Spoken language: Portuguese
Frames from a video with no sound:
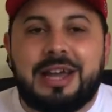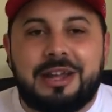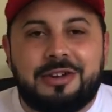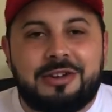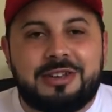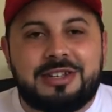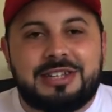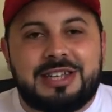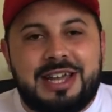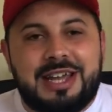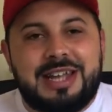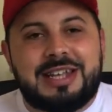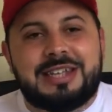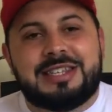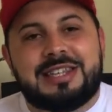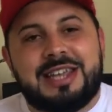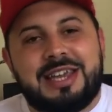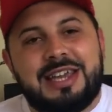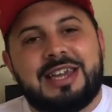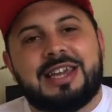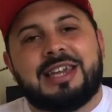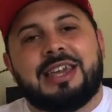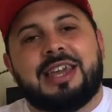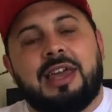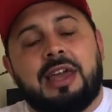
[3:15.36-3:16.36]
e a nossa
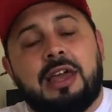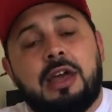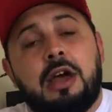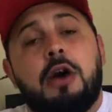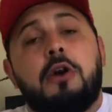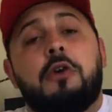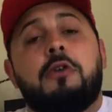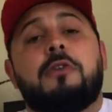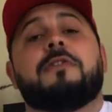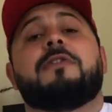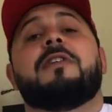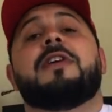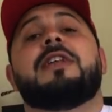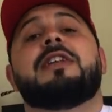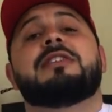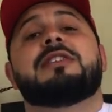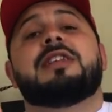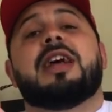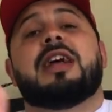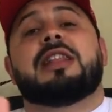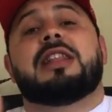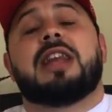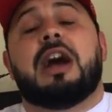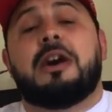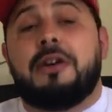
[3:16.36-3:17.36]
resenha aqui. Um feliz
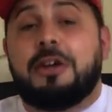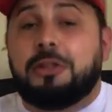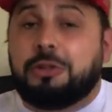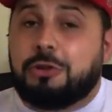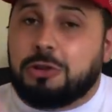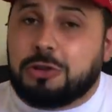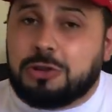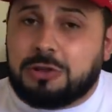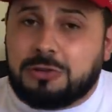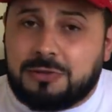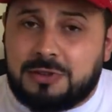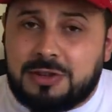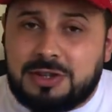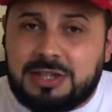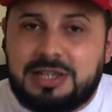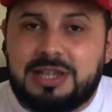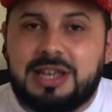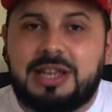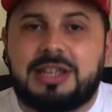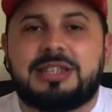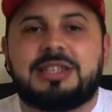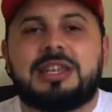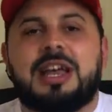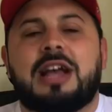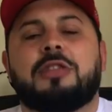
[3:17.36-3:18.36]
Natal a todos
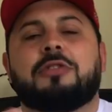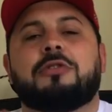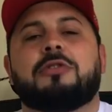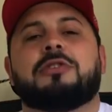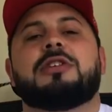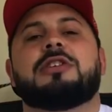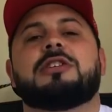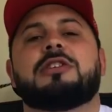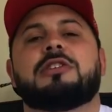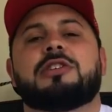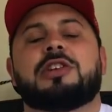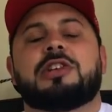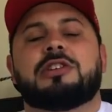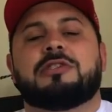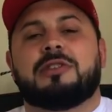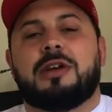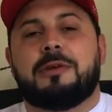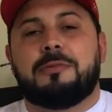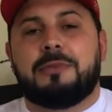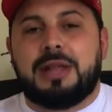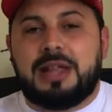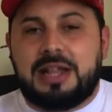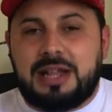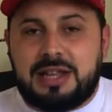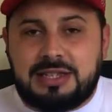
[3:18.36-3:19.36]
vocês e a todas as suas
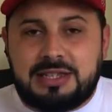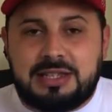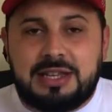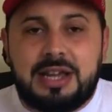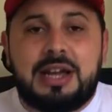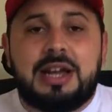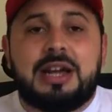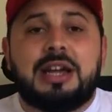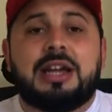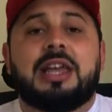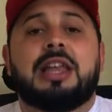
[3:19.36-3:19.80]
famílias.